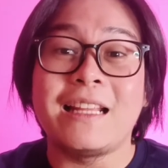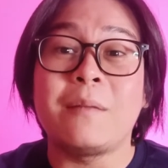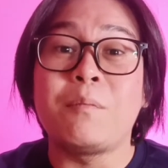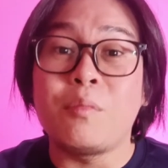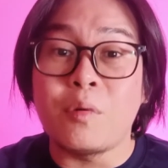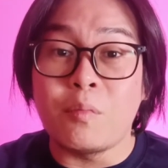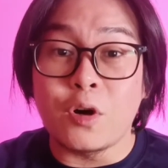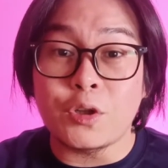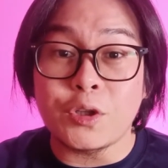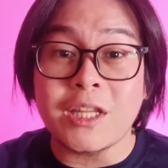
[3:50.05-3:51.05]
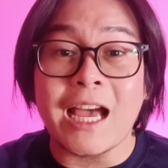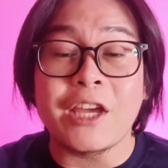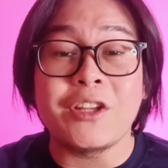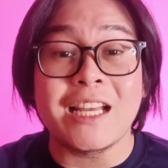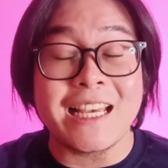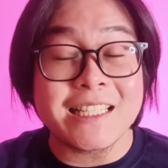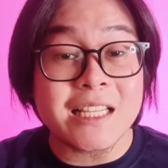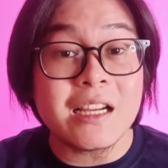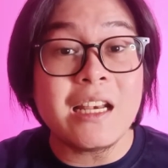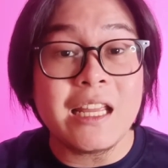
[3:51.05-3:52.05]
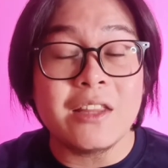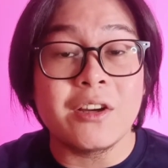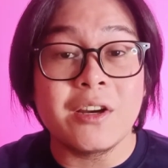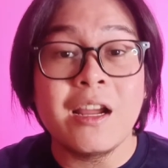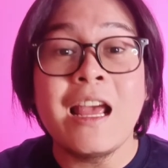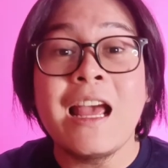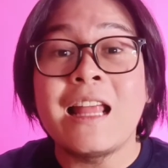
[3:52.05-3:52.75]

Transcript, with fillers: na bumoboto tayo ng isang leader